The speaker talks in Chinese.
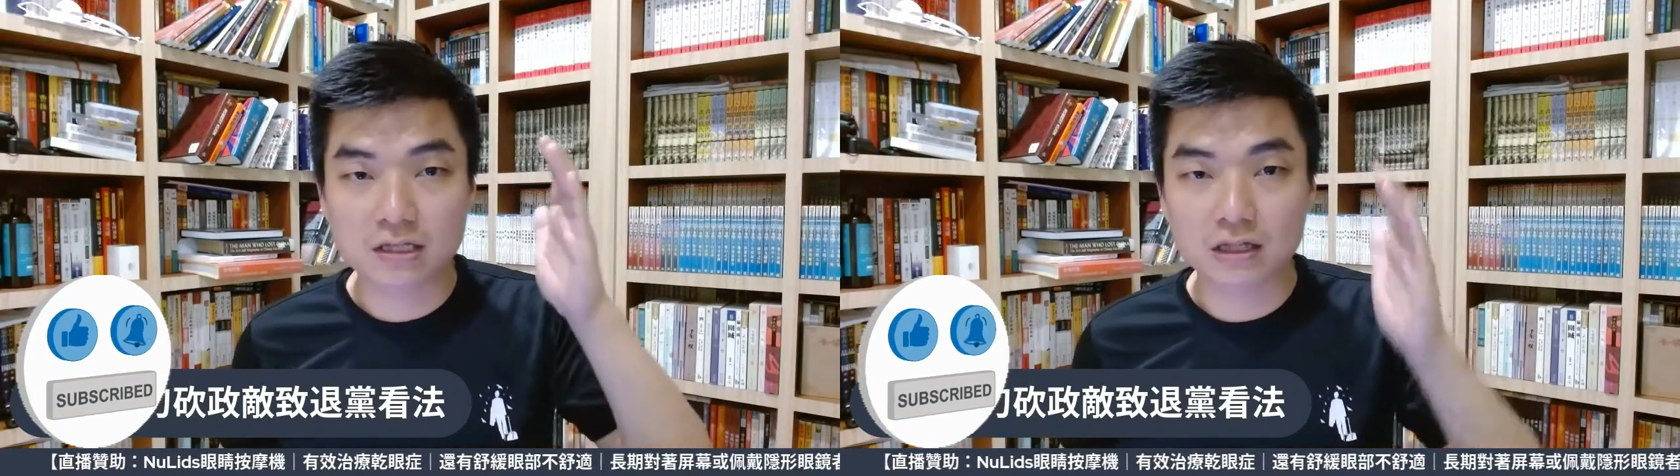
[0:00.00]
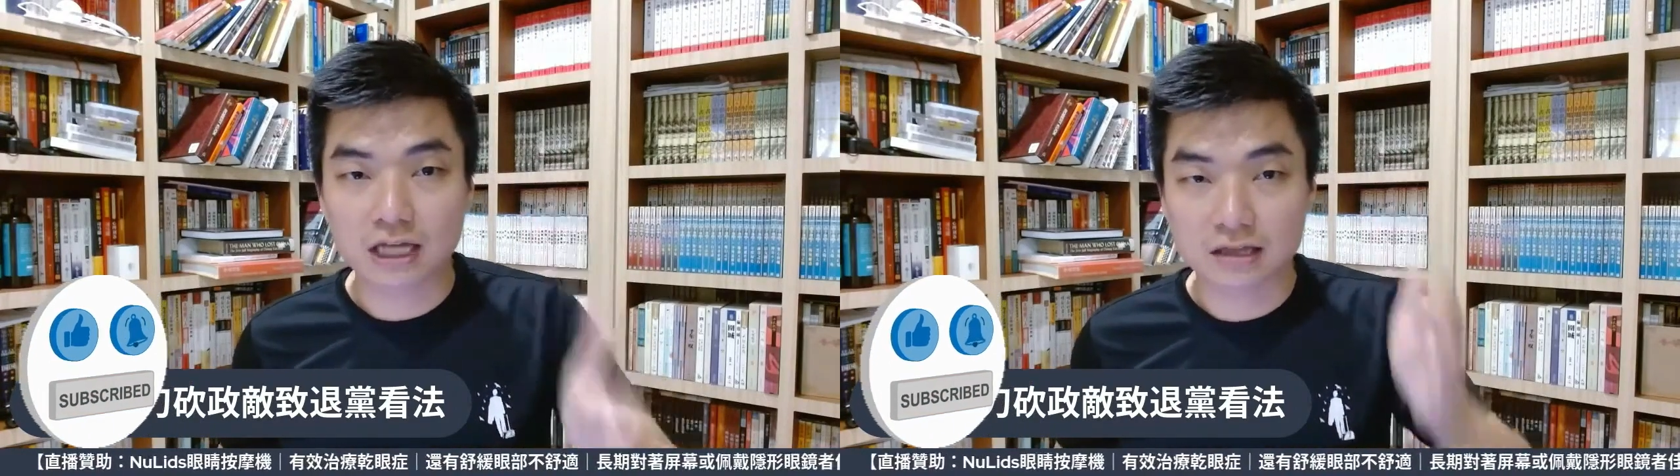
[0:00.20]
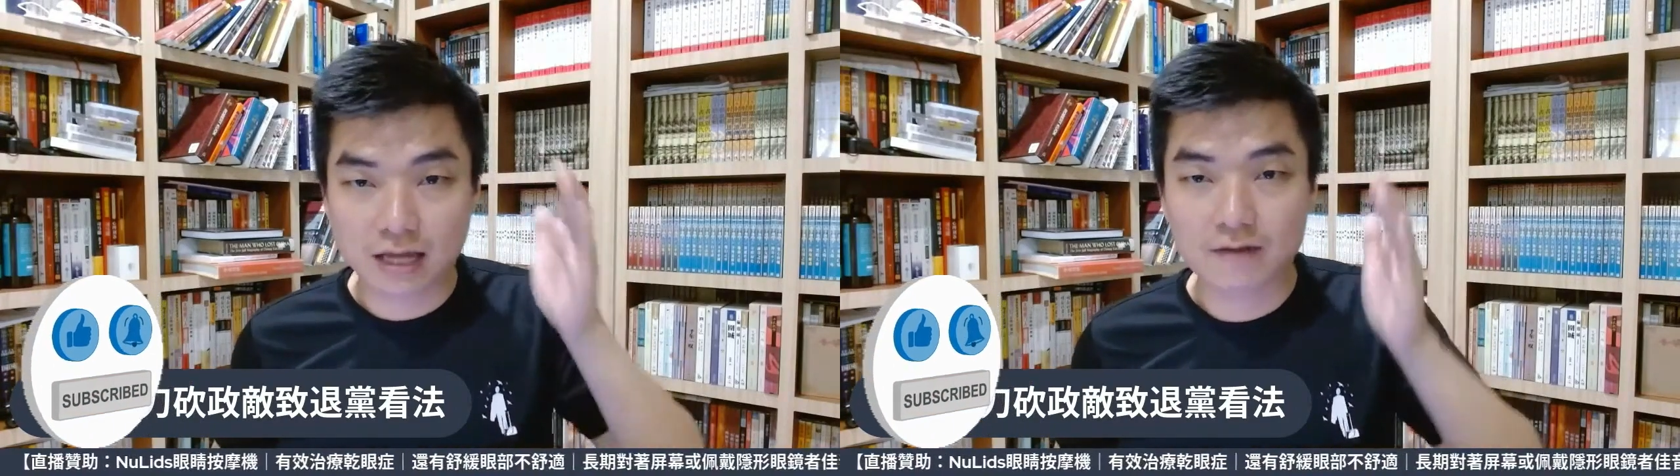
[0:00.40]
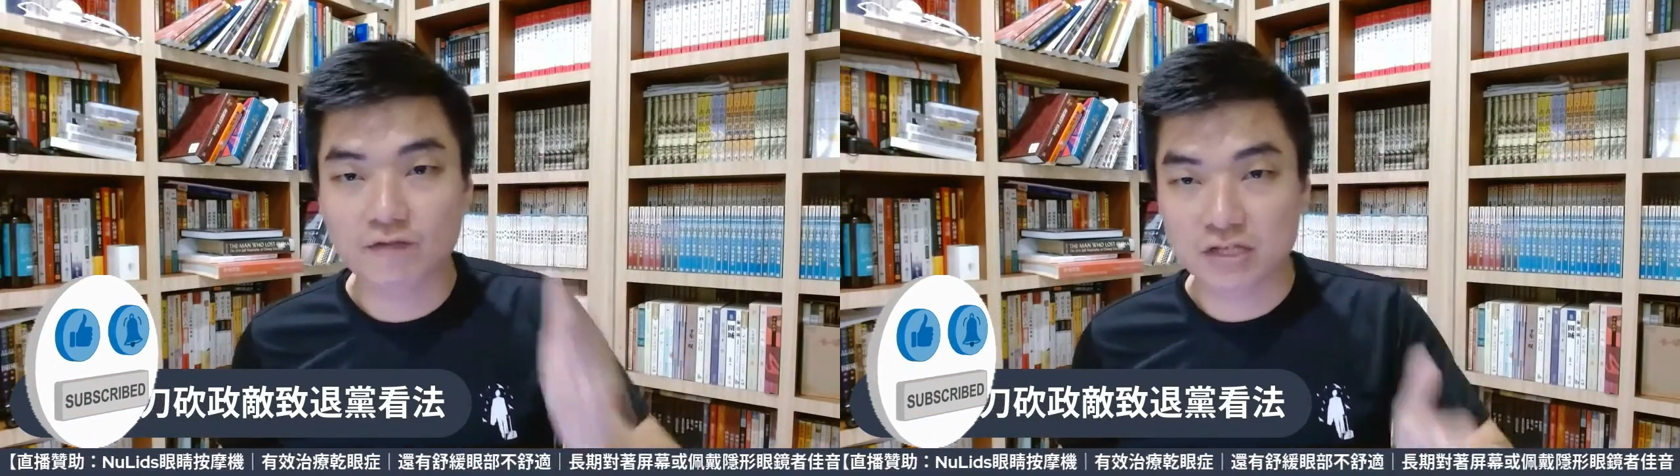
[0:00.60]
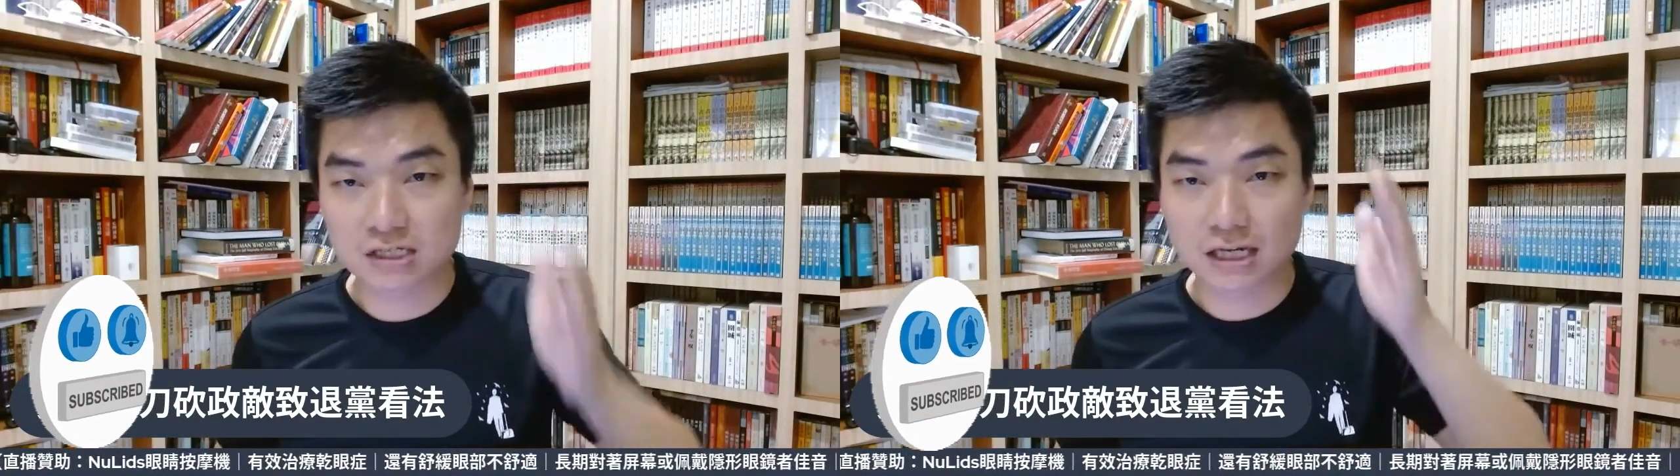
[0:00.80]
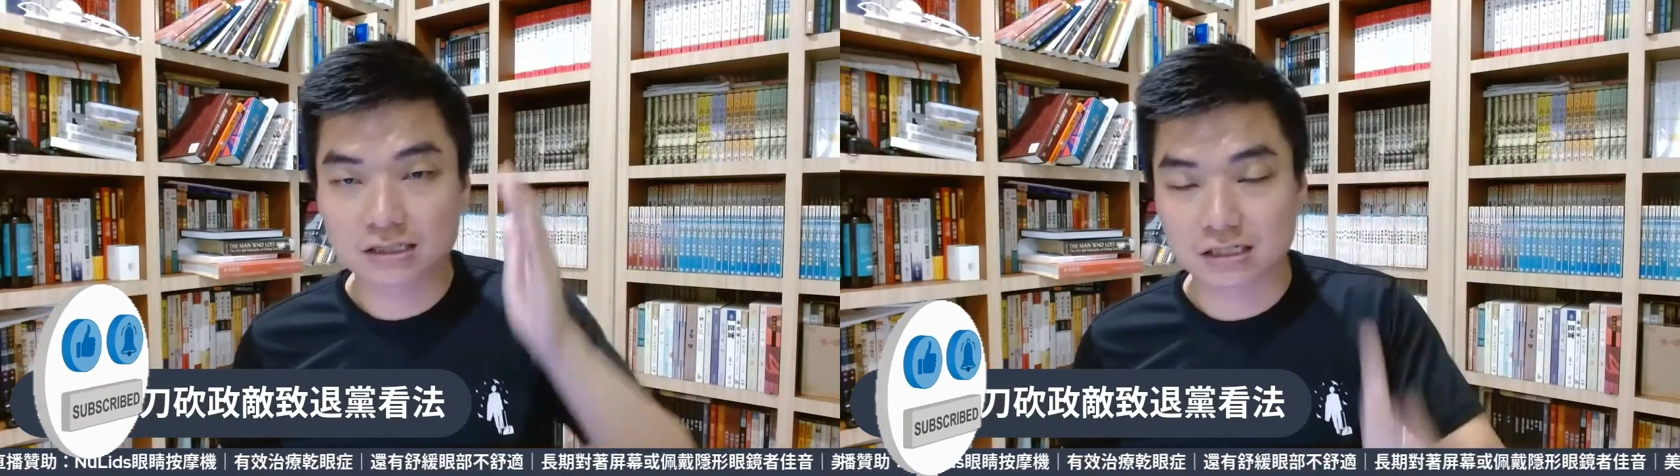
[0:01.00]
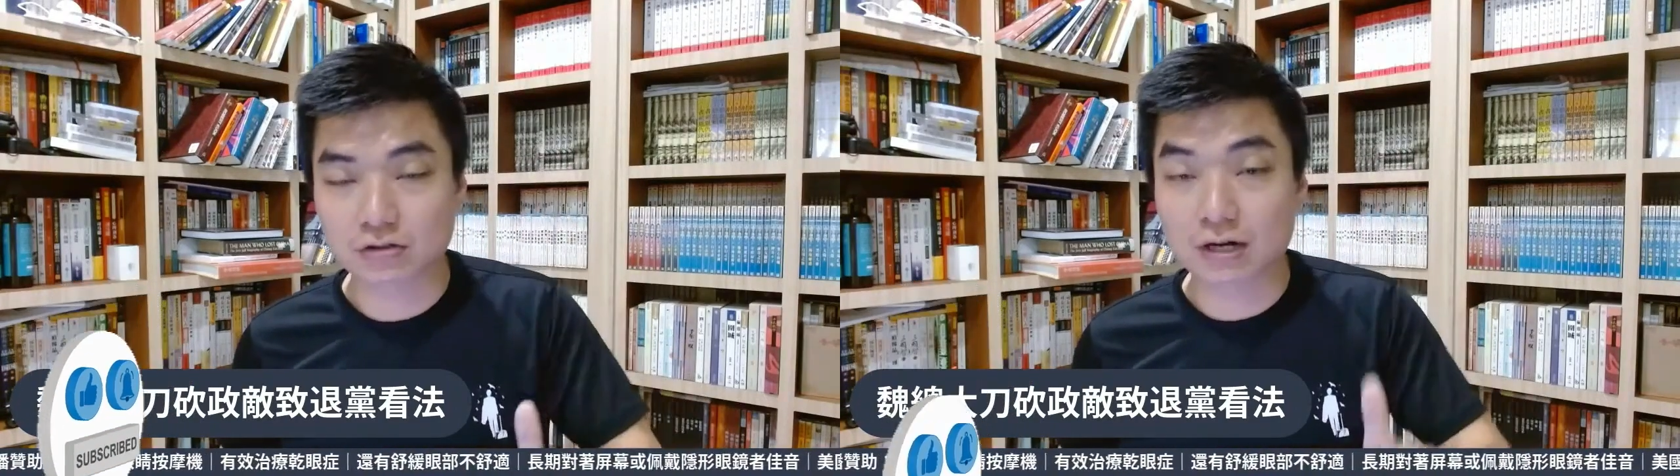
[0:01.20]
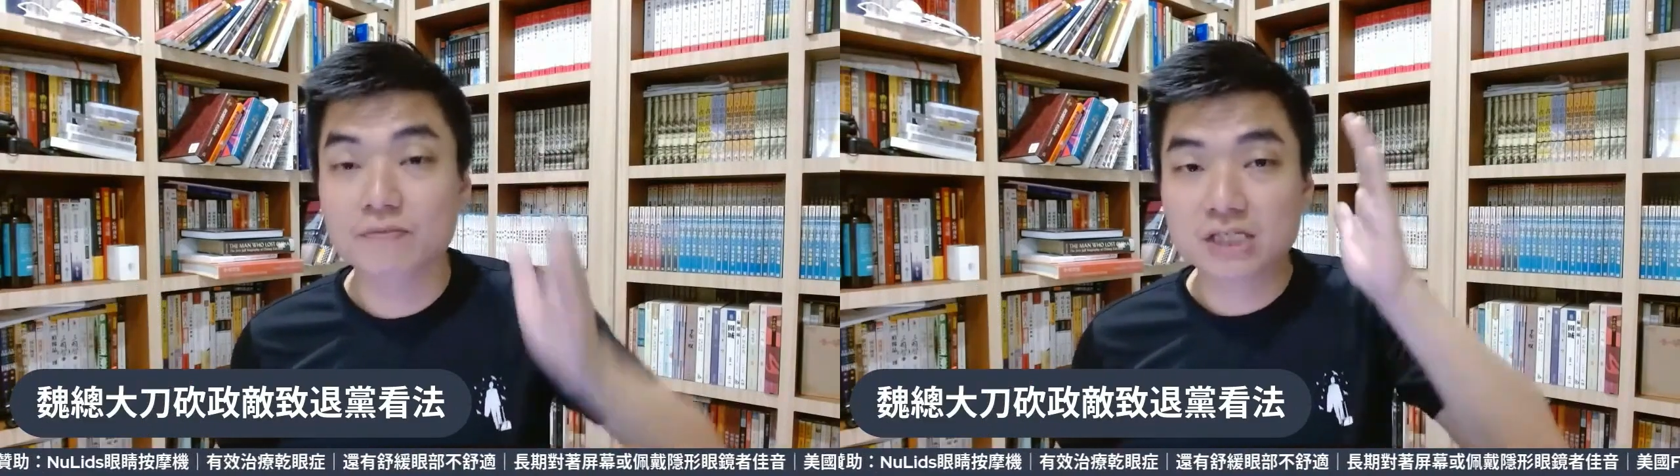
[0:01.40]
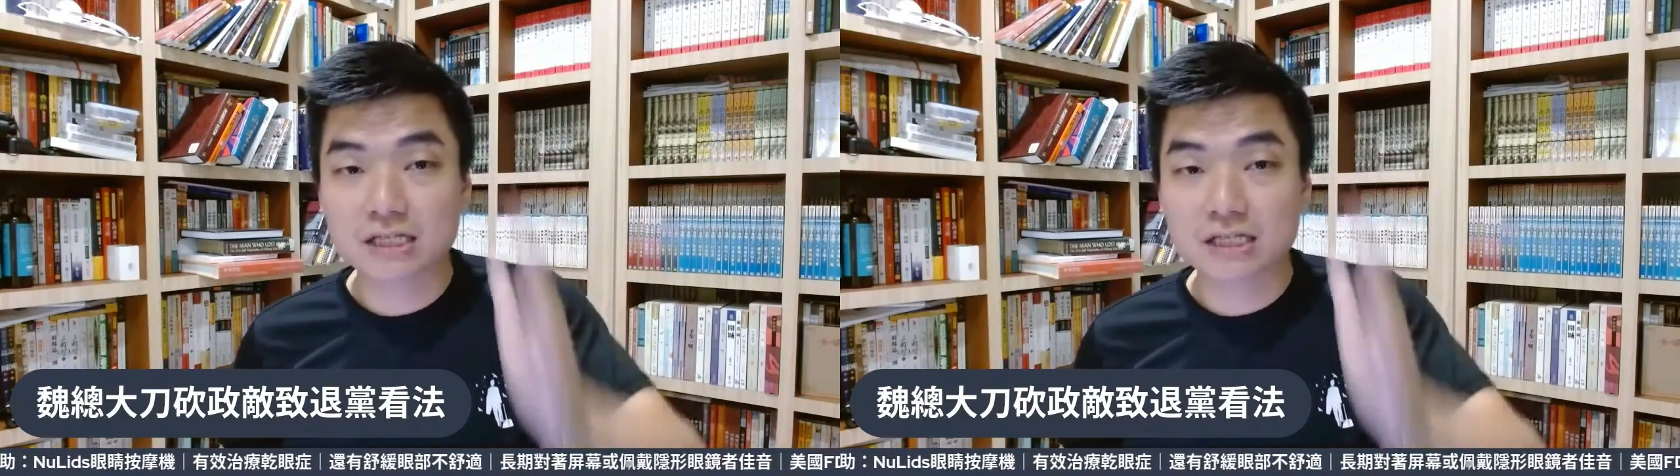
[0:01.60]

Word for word: 记得点赞、分享、subscribe。